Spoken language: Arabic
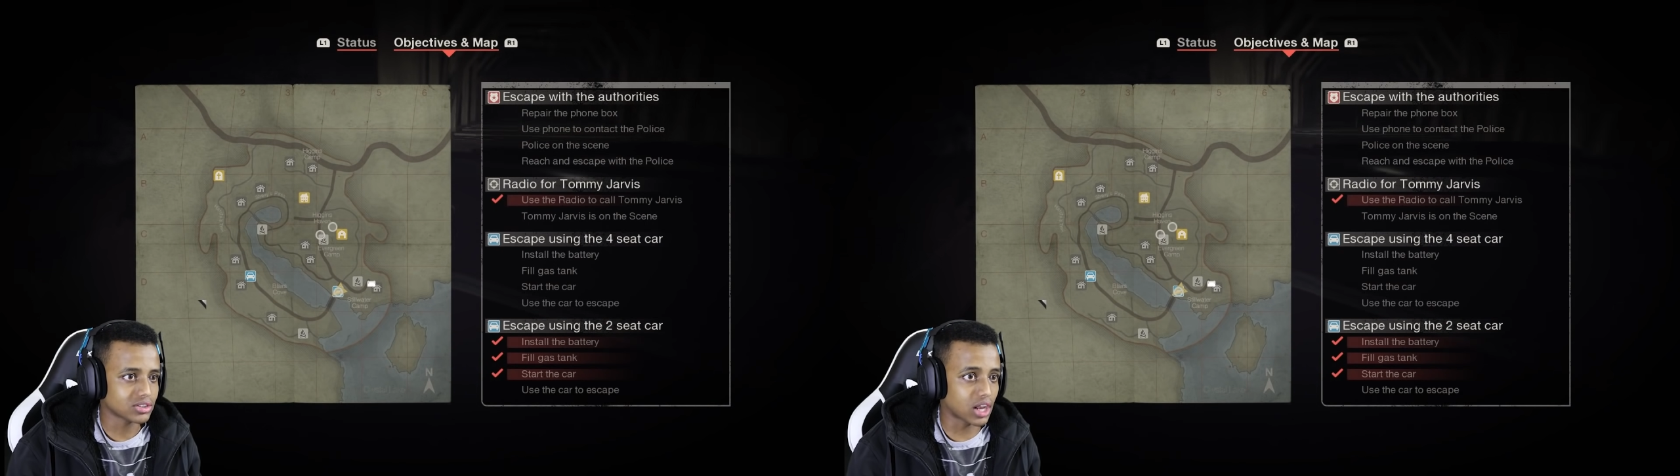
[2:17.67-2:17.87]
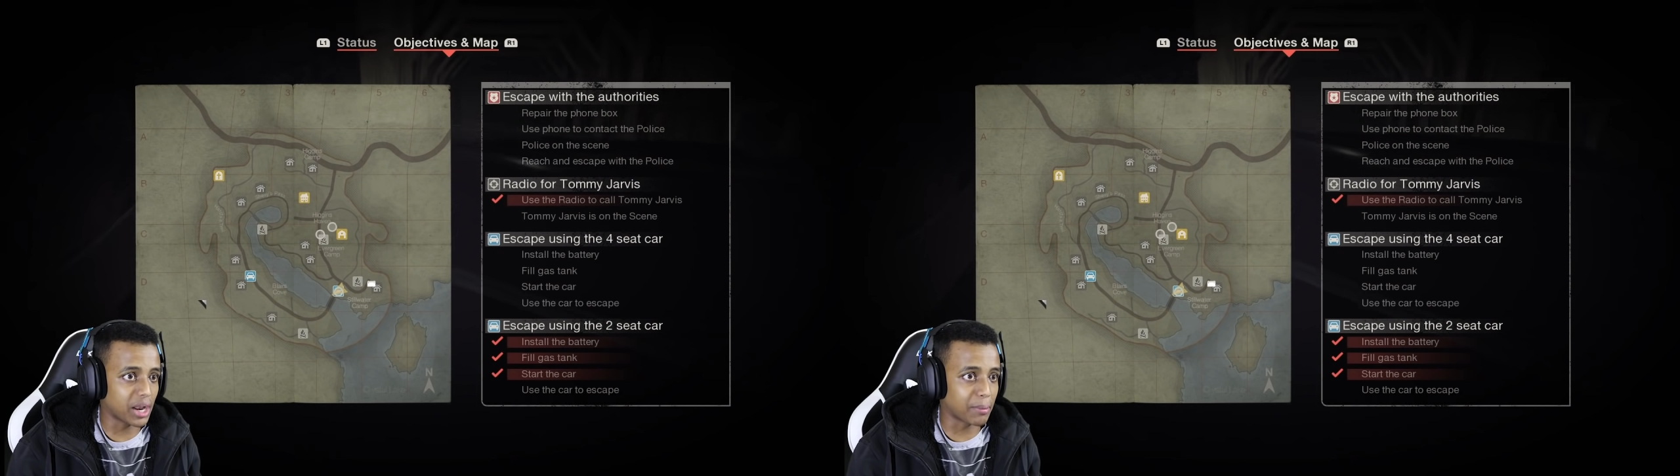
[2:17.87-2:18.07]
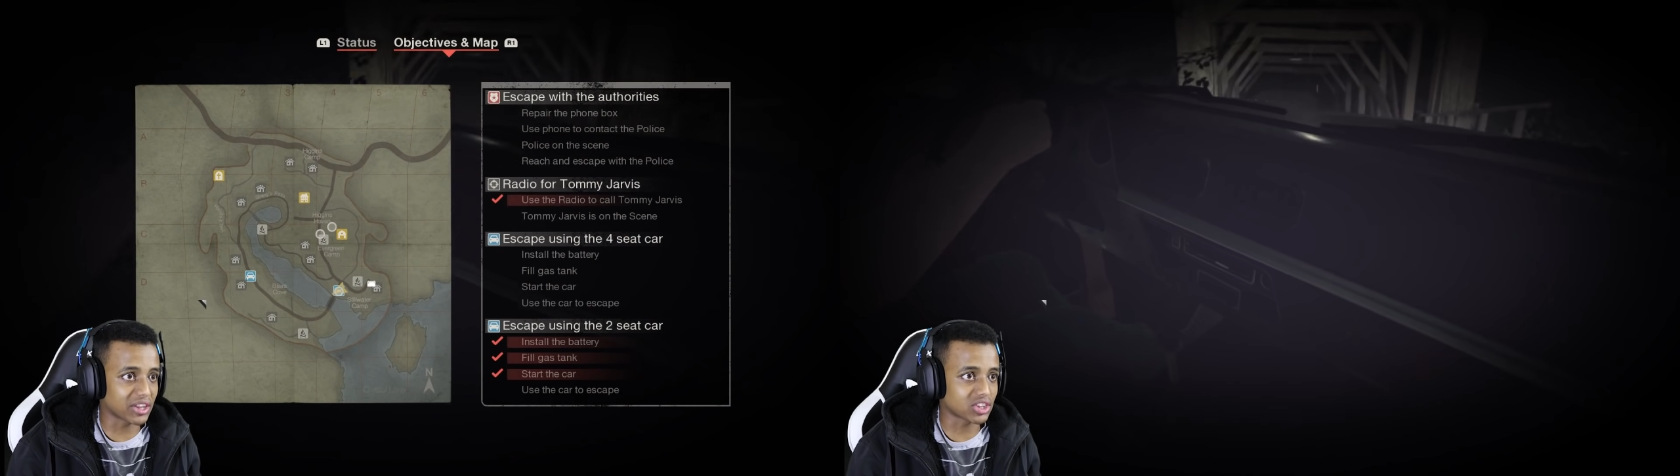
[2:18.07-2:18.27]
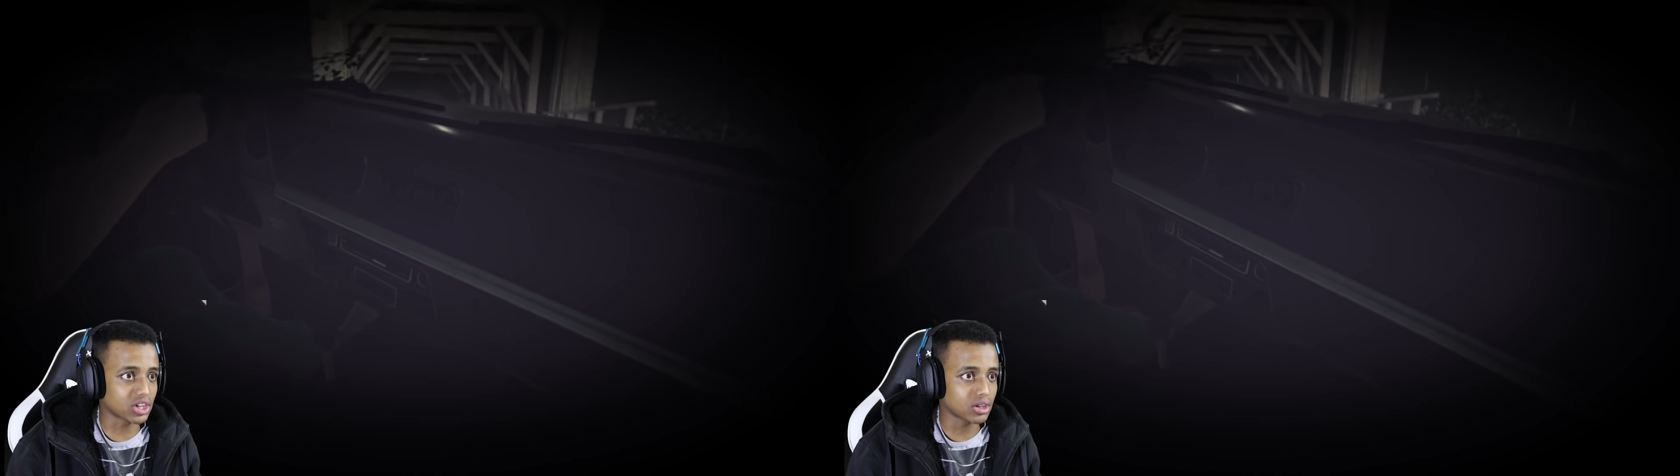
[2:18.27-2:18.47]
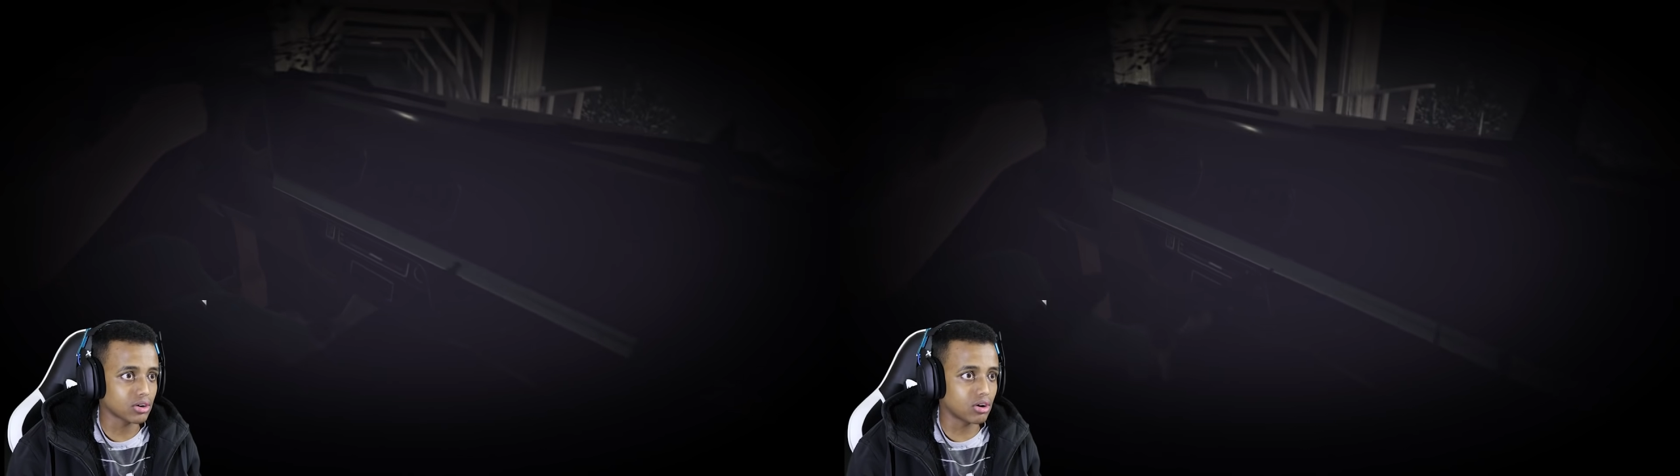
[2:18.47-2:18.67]
طلعنا برا
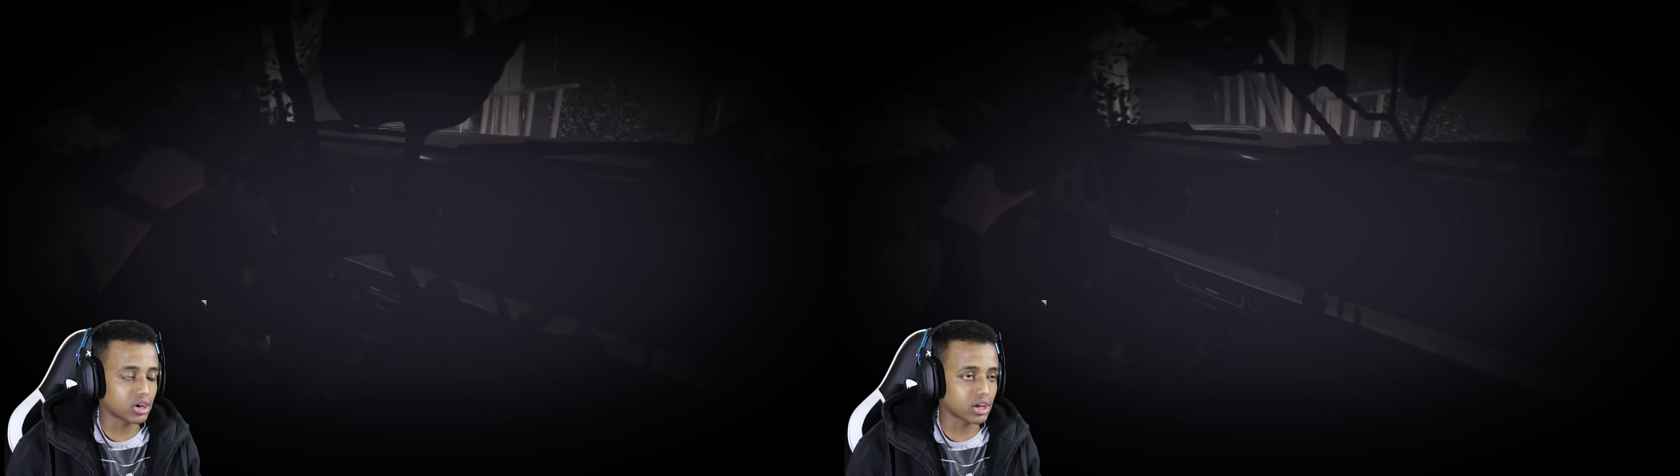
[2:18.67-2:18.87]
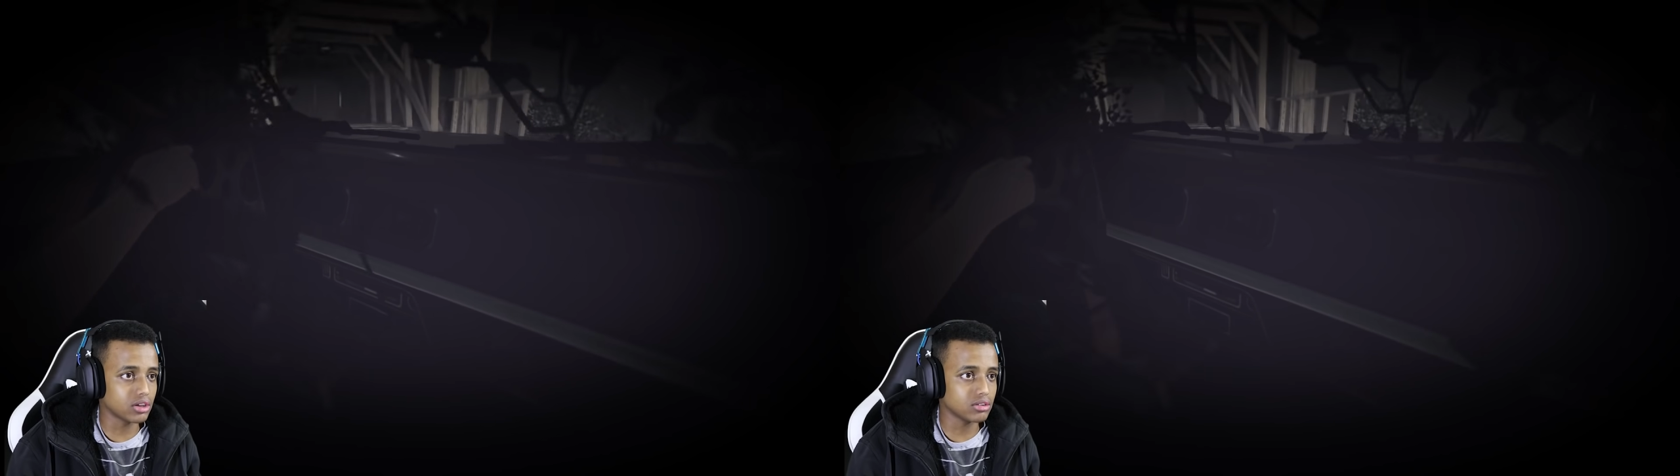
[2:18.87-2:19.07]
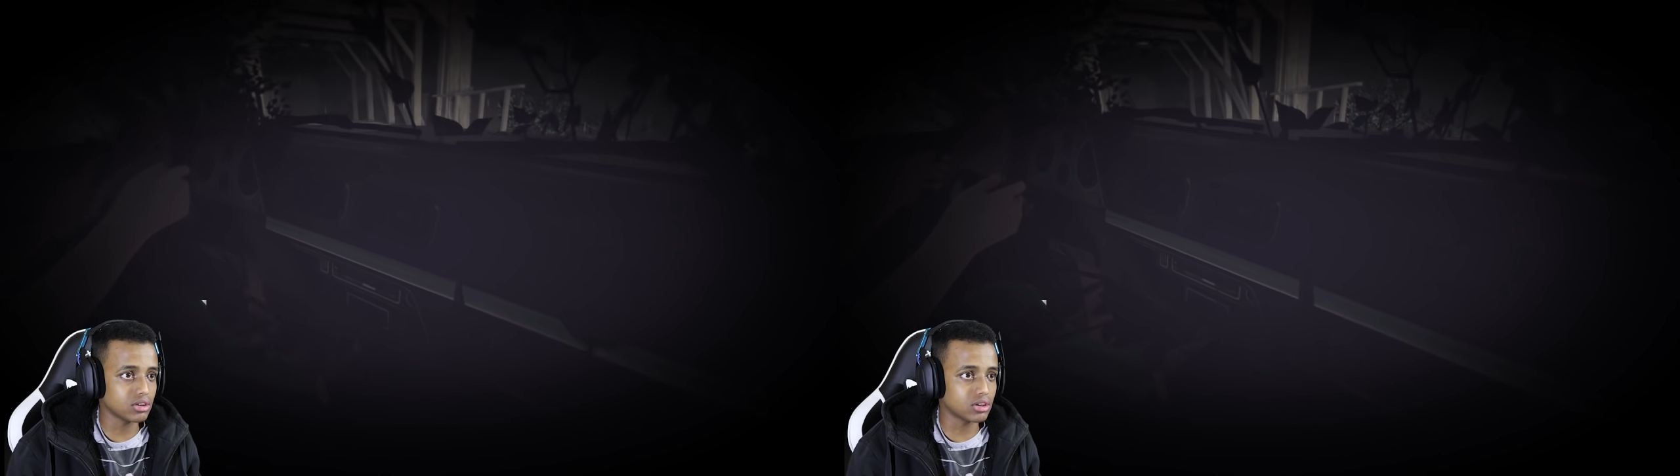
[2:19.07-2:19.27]
الطريق اوكي